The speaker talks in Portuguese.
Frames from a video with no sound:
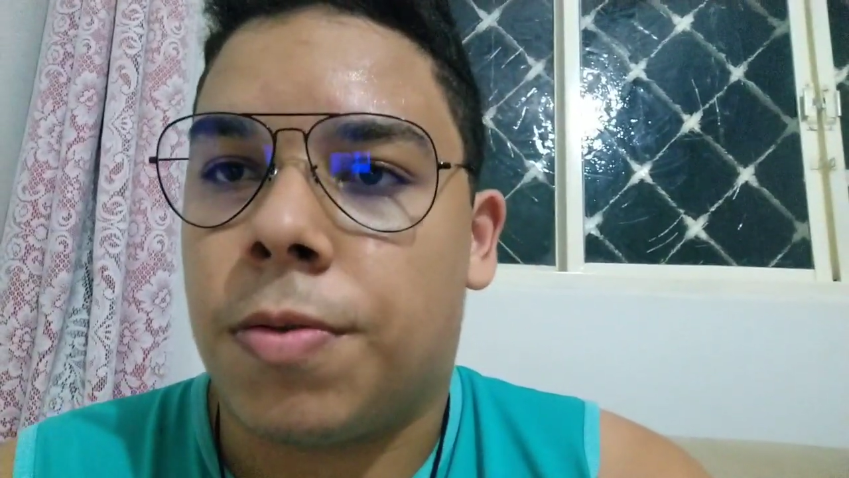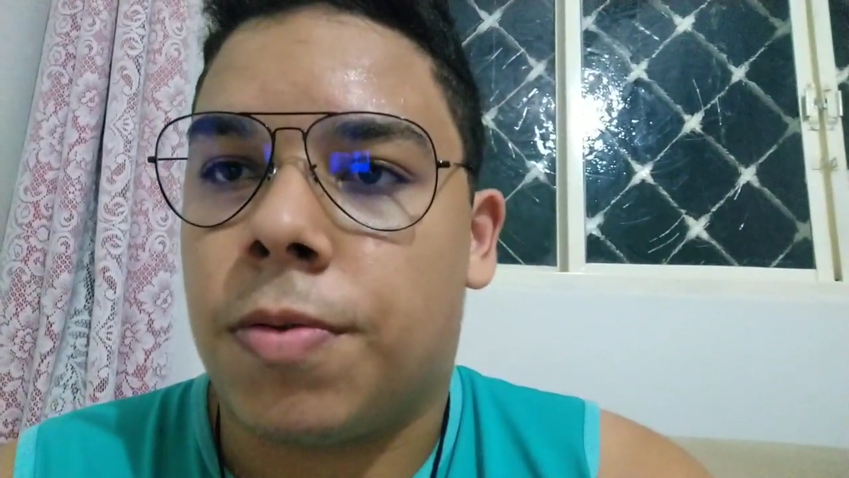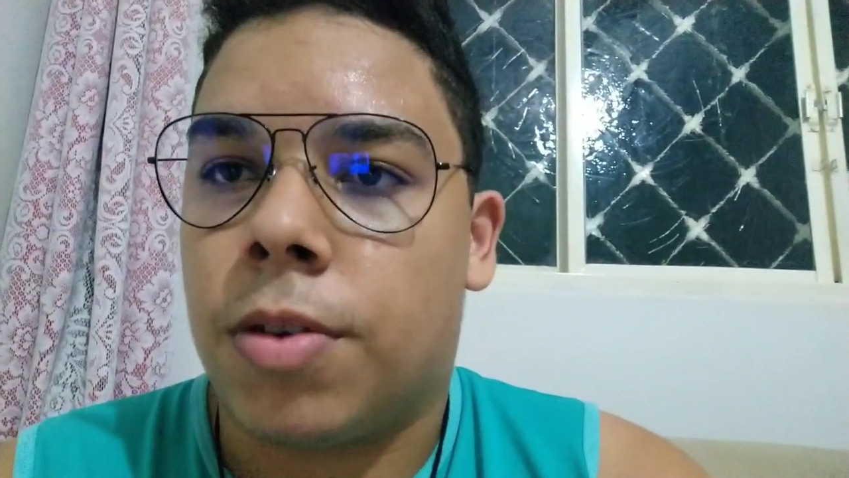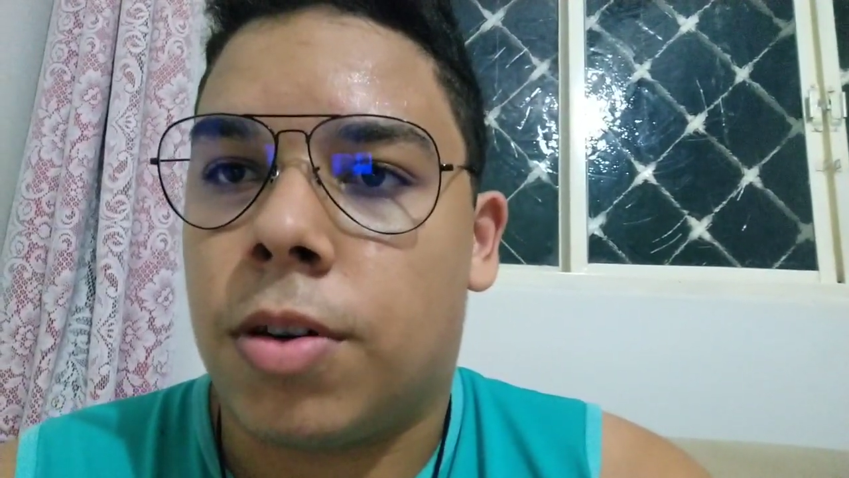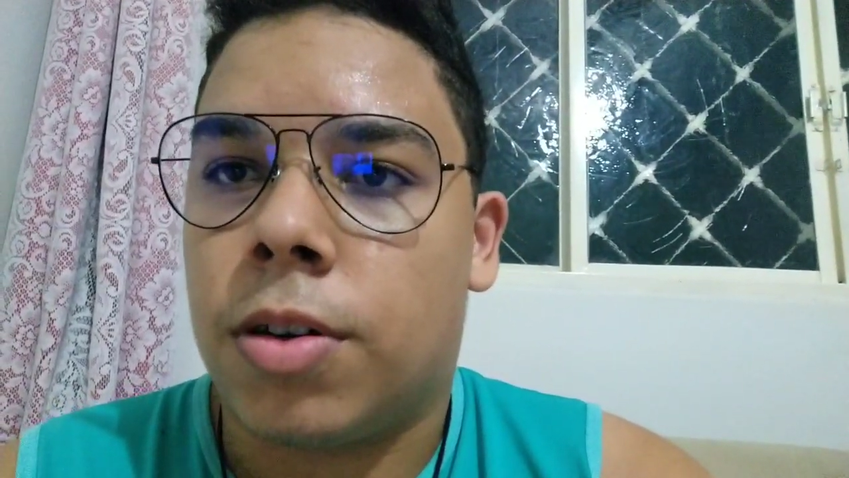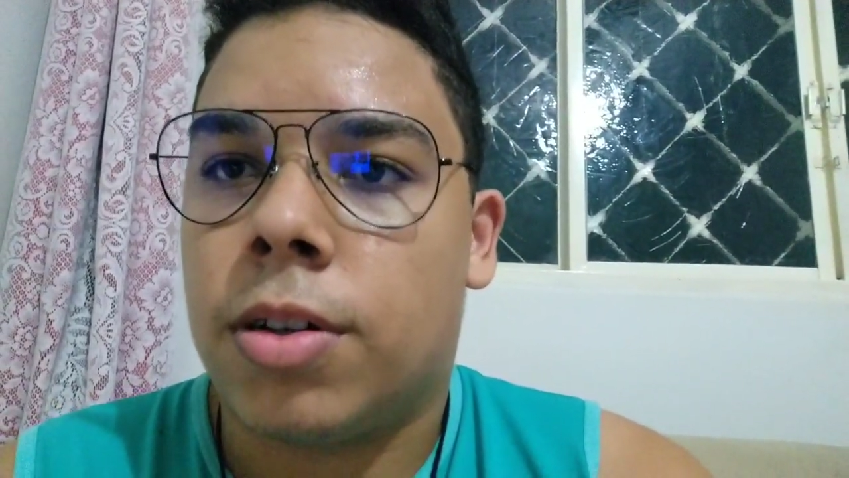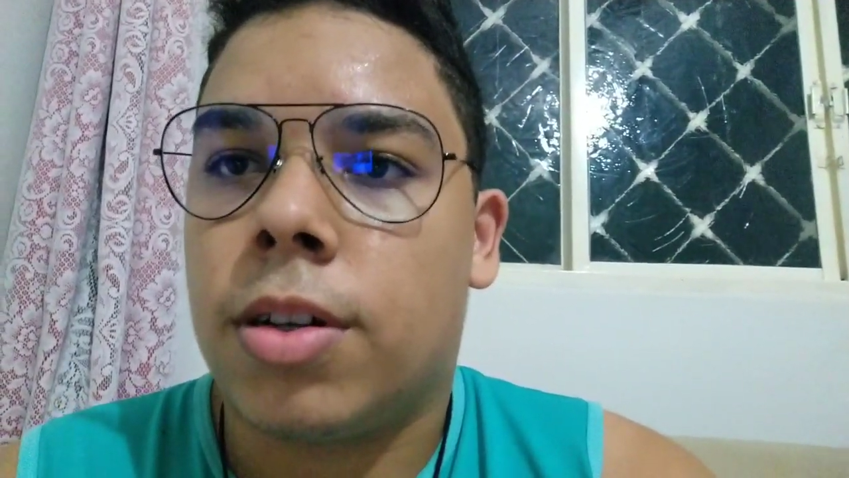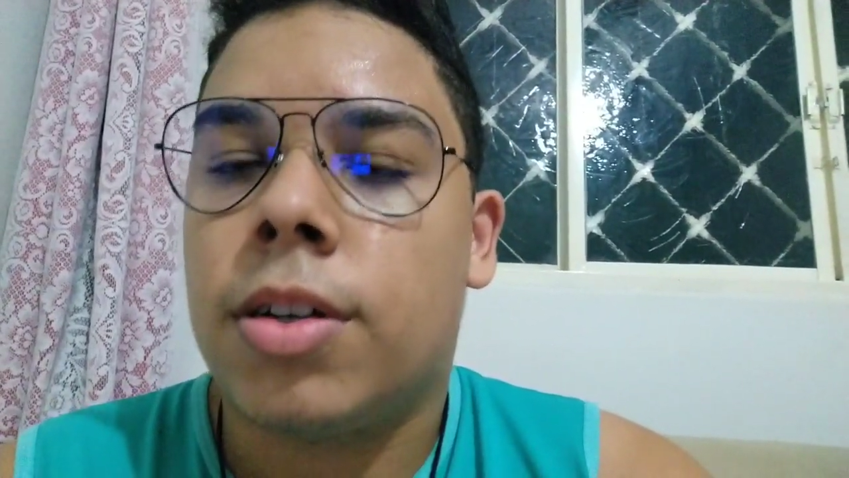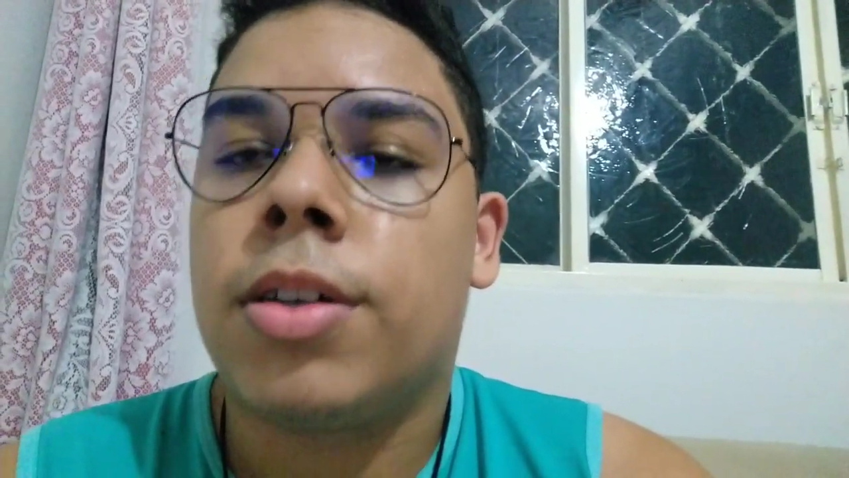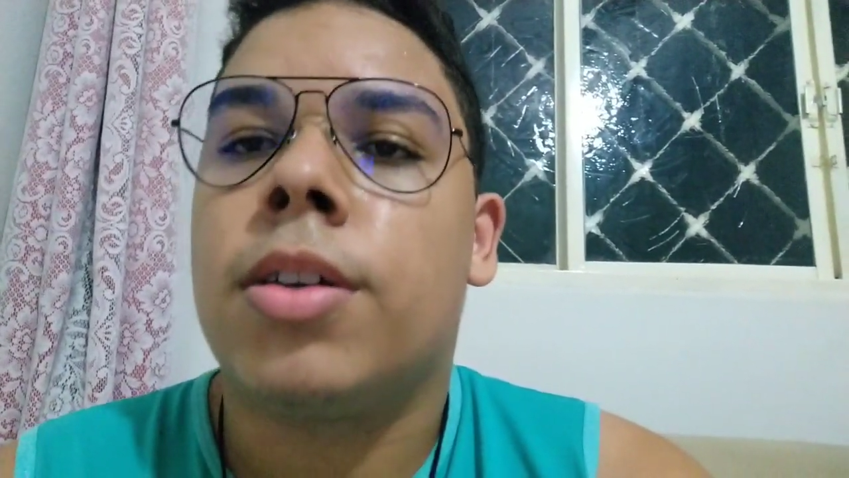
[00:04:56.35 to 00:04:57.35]

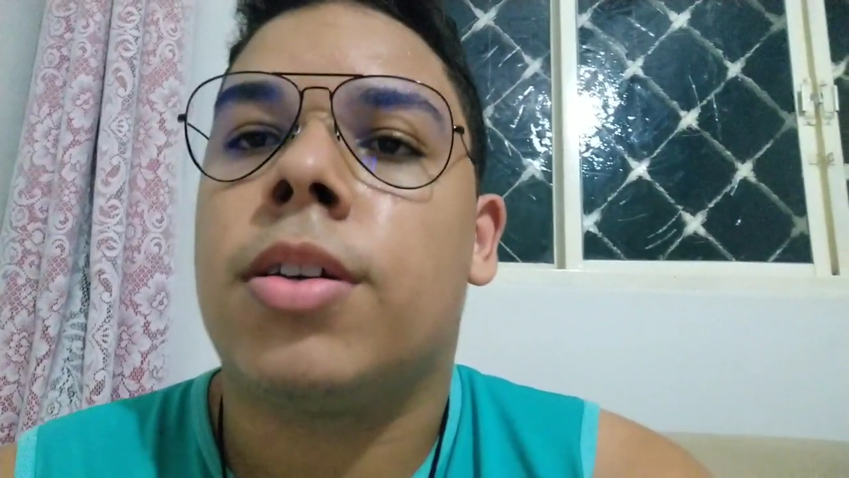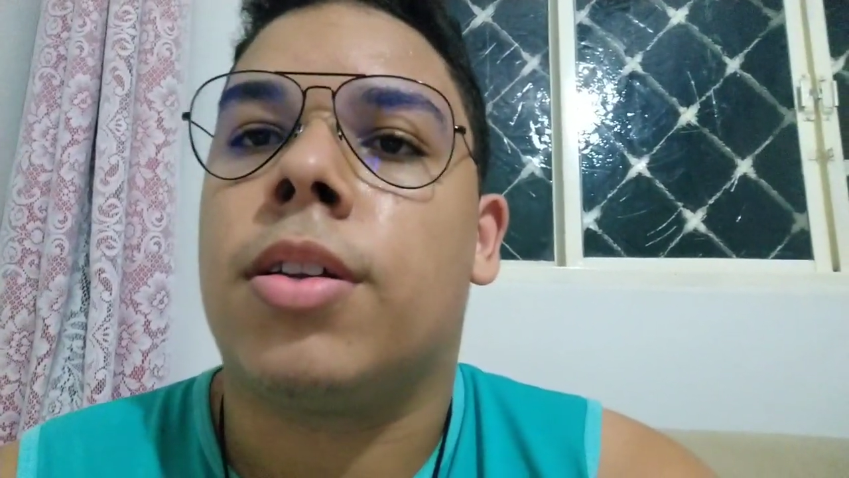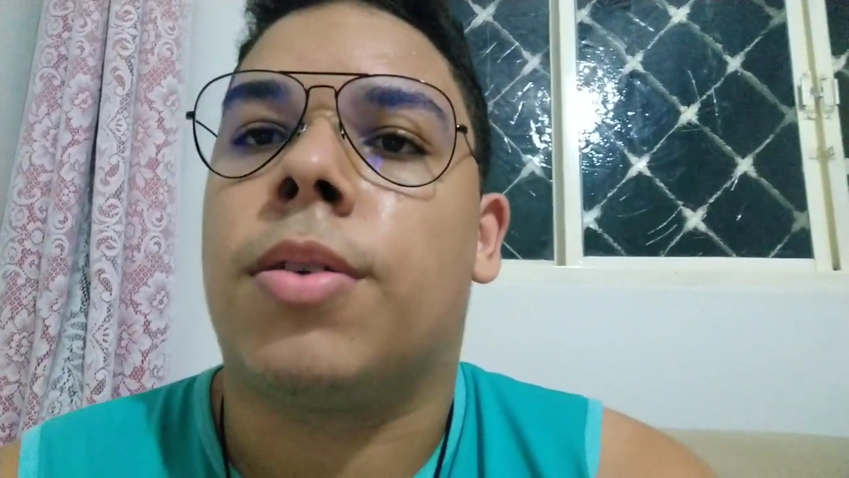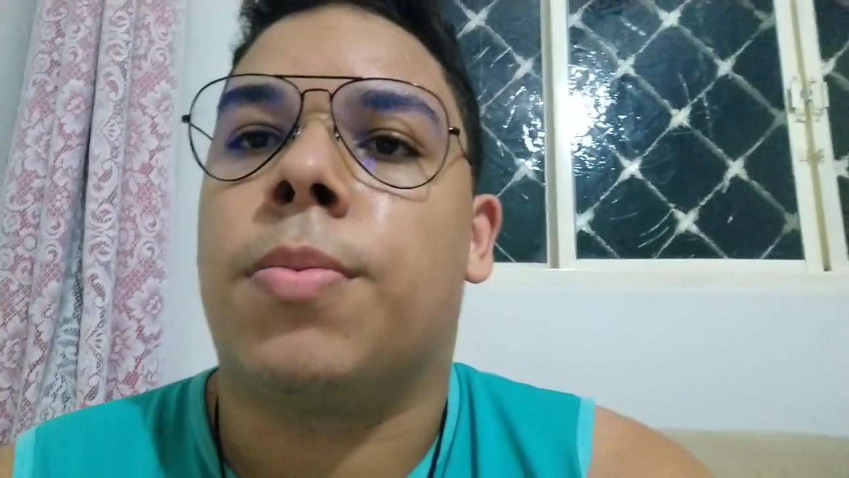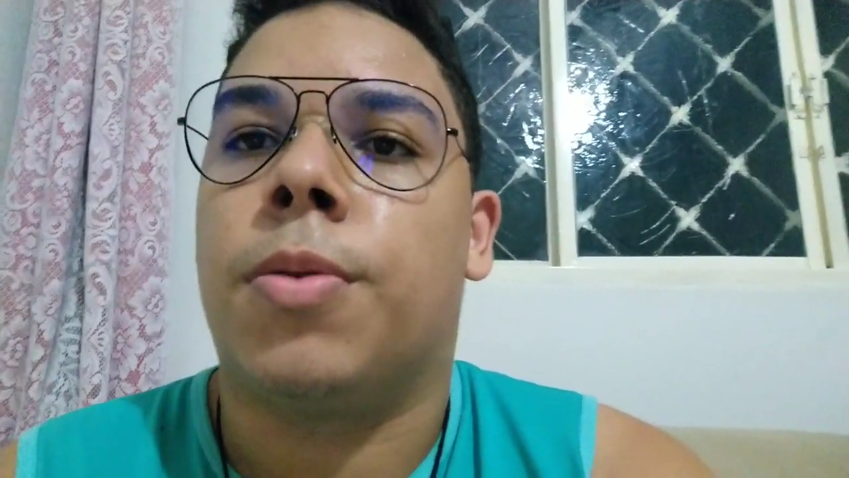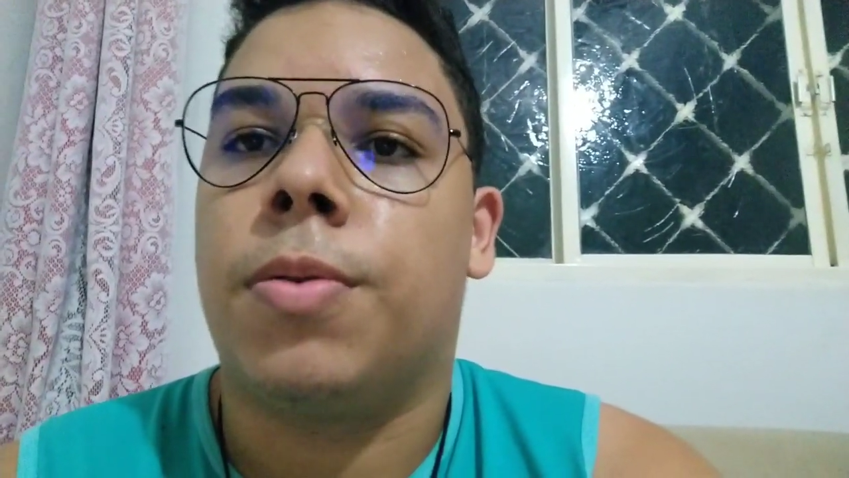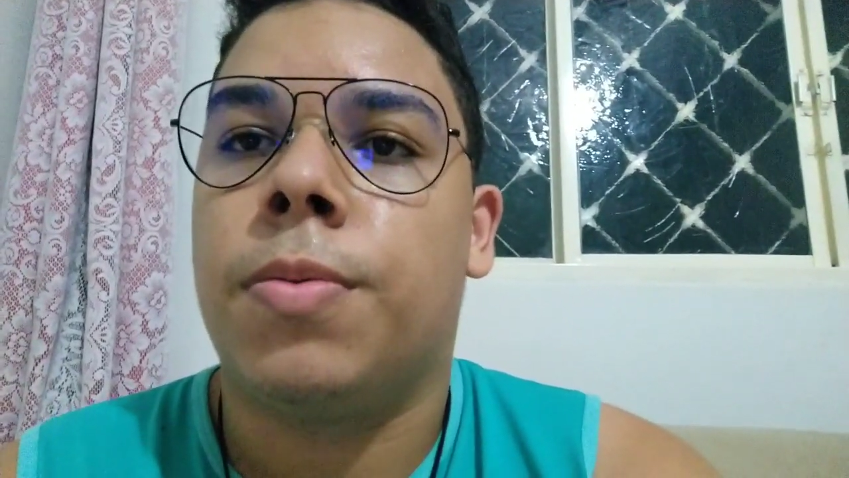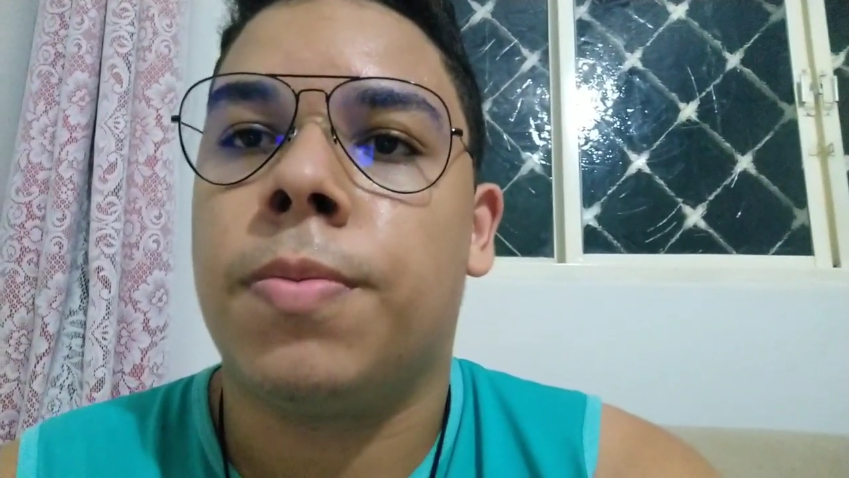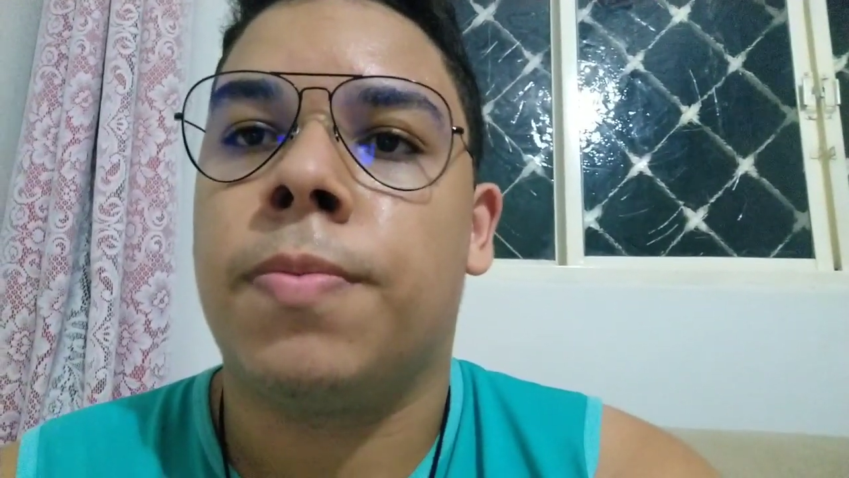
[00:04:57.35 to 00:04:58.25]
vlog, tá bom?